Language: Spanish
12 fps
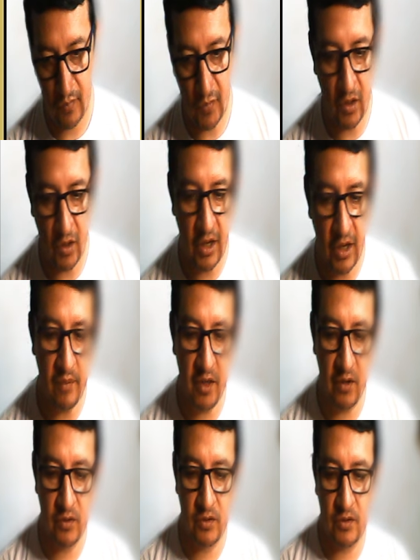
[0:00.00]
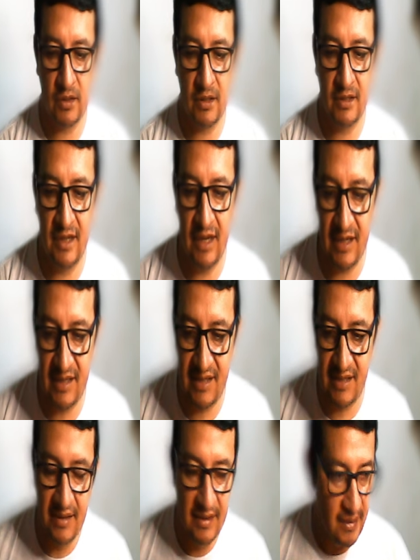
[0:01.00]
Ok, amigos.
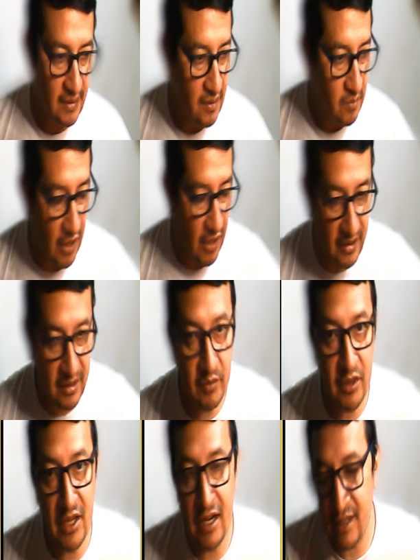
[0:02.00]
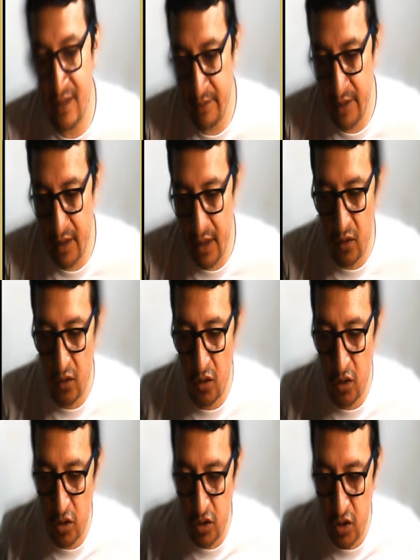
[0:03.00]
es. Para terminar este video,
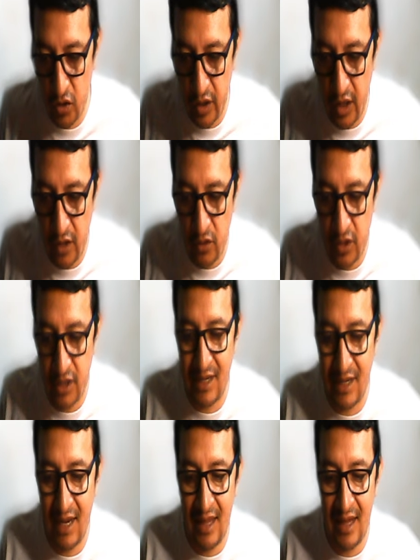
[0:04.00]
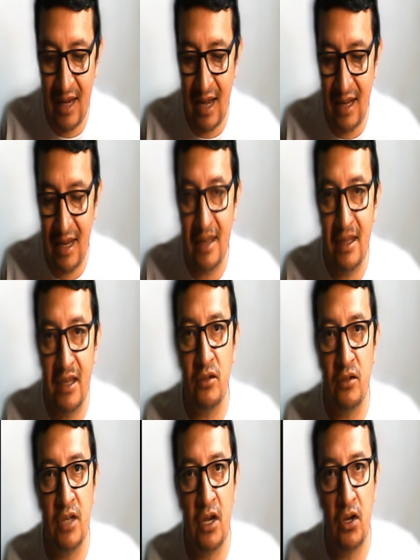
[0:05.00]
los odiadores se quedan
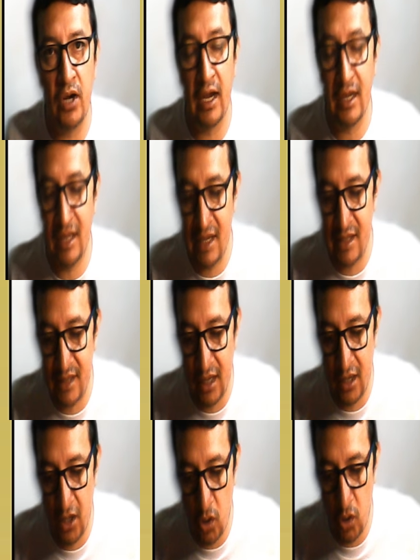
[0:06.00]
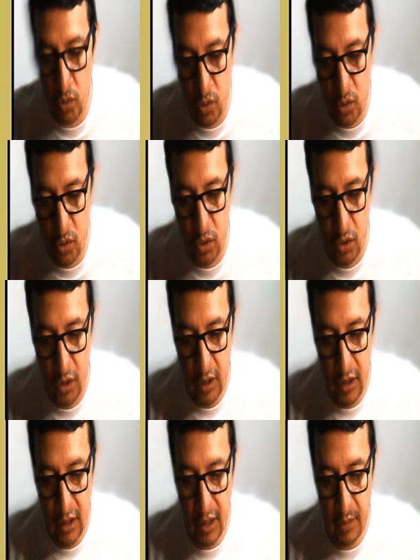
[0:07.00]
calladitos ahora y sin luz.
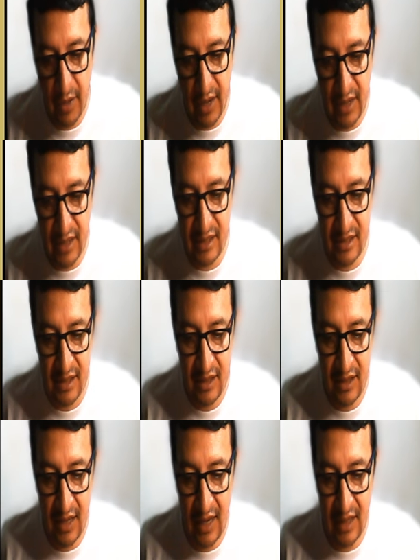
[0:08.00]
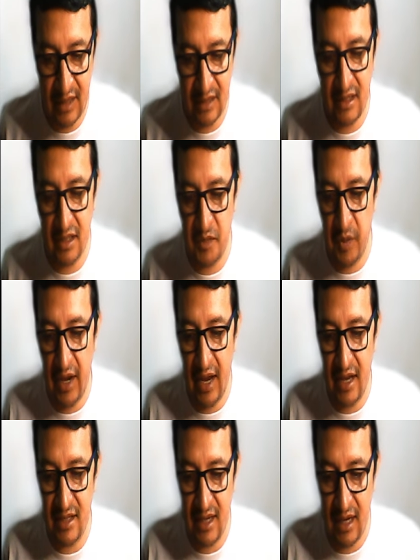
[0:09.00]
El país de la
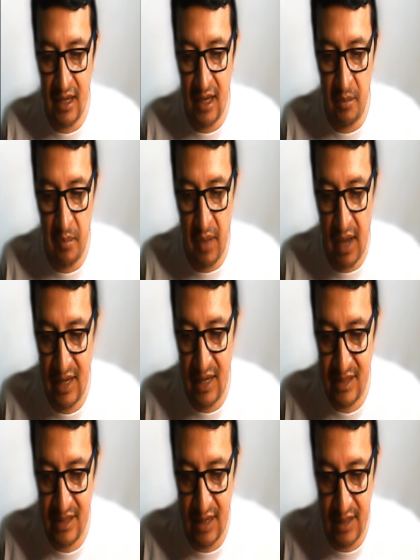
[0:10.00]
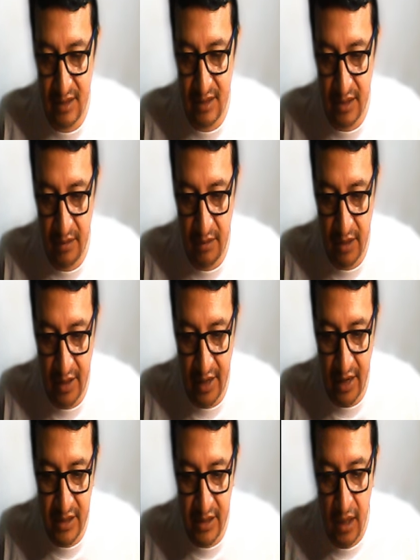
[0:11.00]
desesperanza, el país de la terrible
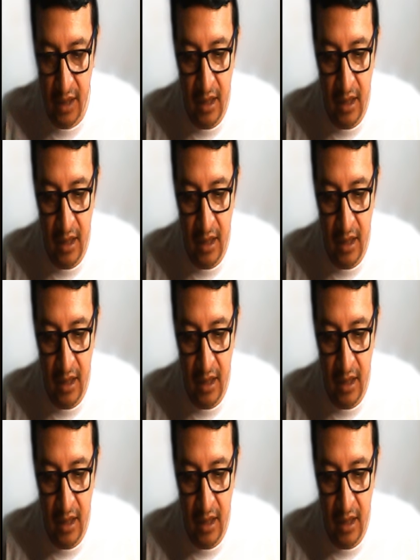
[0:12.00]
derecha